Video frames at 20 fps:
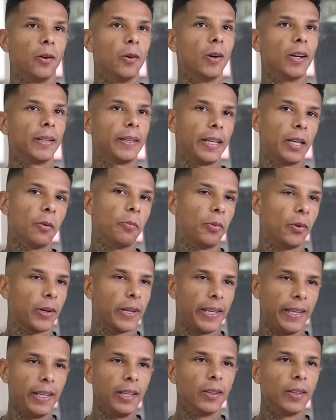Eu andei um
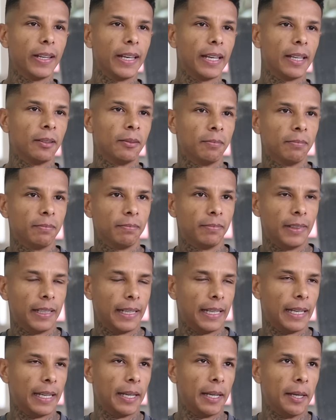pouquinho, né?
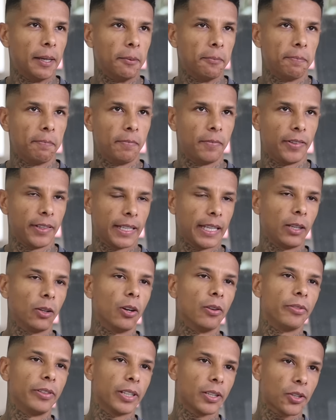É, fiquei
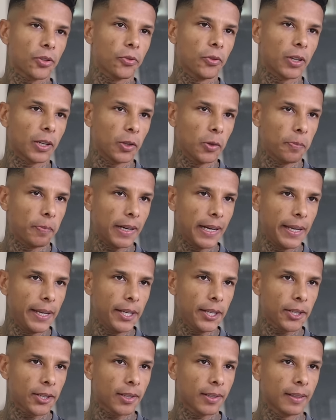nove anos fora do
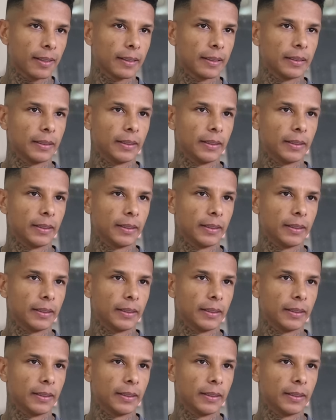país,